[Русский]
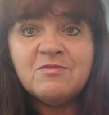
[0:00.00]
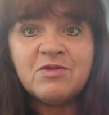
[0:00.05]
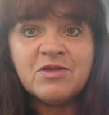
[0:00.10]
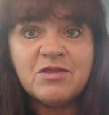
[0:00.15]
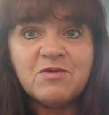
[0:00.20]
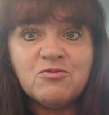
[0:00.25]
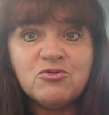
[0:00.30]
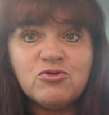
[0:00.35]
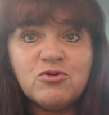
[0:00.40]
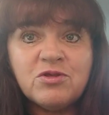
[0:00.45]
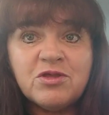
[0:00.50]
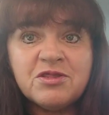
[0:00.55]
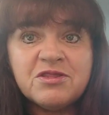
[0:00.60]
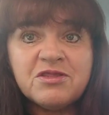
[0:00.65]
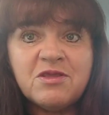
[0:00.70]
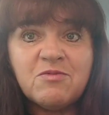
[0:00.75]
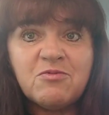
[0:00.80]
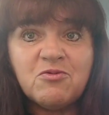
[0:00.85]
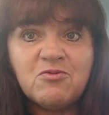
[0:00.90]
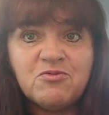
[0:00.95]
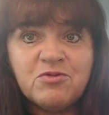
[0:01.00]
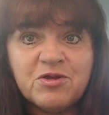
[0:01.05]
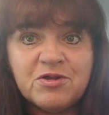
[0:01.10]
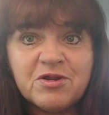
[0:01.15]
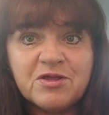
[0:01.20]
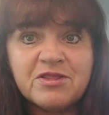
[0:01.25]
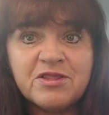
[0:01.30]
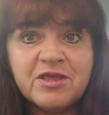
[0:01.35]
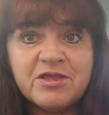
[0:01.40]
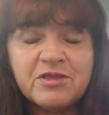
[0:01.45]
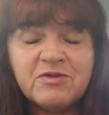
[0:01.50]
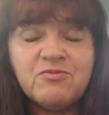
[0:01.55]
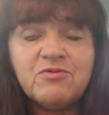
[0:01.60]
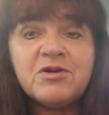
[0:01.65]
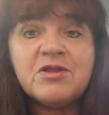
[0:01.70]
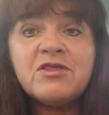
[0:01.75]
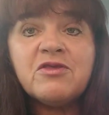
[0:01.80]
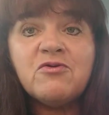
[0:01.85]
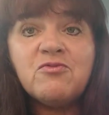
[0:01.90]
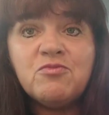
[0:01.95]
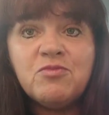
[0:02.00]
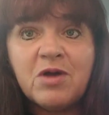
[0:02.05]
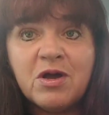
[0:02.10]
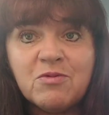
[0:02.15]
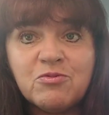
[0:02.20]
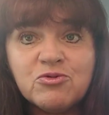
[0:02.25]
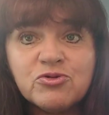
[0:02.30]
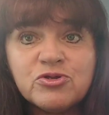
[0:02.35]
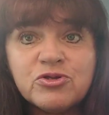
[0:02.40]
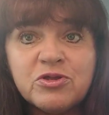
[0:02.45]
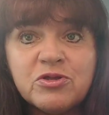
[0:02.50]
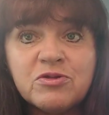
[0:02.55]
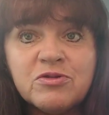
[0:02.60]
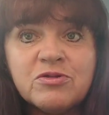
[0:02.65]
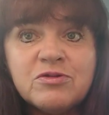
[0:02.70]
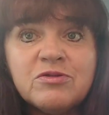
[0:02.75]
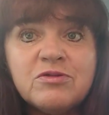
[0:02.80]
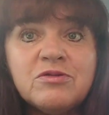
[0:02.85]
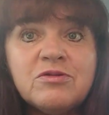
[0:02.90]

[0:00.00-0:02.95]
потому что она с нами выросла. Она выросла в бабушке.